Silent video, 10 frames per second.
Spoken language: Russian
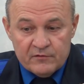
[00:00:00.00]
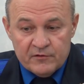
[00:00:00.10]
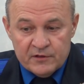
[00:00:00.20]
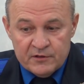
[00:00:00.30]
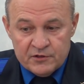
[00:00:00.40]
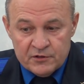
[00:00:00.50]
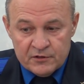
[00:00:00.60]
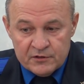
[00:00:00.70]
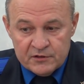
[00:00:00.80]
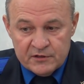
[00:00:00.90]

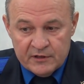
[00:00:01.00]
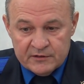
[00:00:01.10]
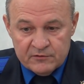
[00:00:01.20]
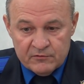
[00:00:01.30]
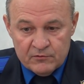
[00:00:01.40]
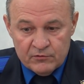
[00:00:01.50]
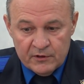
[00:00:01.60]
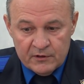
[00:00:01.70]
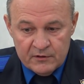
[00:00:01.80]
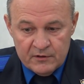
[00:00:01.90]
2016
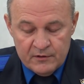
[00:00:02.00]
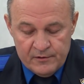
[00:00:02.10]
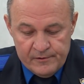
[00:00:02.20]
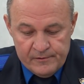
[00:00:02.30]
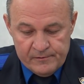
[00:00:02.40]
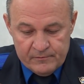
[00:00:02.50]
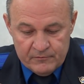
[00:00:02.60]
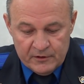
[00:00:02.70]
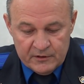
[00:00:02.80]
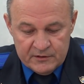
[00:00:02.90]
года, в
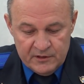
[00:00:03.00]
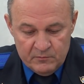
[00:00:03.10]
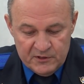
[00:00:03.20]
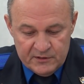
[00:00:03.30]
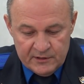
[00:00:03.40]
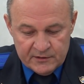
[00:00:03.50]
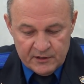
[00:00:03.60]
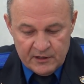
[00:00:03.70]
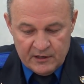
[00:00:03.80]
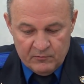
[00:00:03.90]
этот день Метельский,
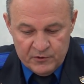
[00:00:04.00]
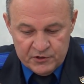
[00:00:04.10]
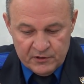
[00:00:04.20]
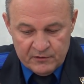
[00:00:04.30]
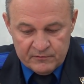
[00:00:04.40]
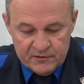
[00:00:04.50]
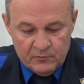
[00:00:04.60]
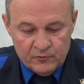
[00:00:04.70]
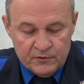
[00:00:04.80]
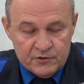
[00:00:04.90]
как обычно, в
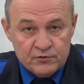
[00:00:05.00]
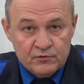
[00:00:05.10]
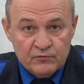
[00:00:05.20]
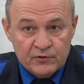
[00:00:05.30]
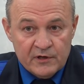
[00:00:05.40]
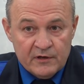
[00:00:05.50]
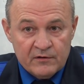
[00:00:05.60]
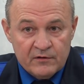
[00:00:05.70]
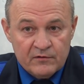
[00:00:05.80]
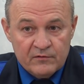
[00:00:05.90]
7 часов утра
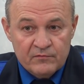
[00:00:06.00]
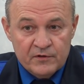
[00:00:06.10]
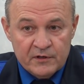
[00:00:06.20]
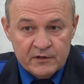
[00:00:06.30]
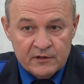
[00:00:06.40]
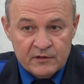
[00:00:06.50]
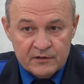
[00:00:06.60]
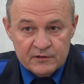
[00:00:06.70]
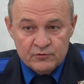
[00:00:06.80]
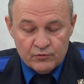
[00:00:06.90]
выехал
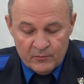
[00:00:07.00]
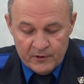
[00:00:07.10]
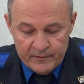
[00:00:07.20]
из дома.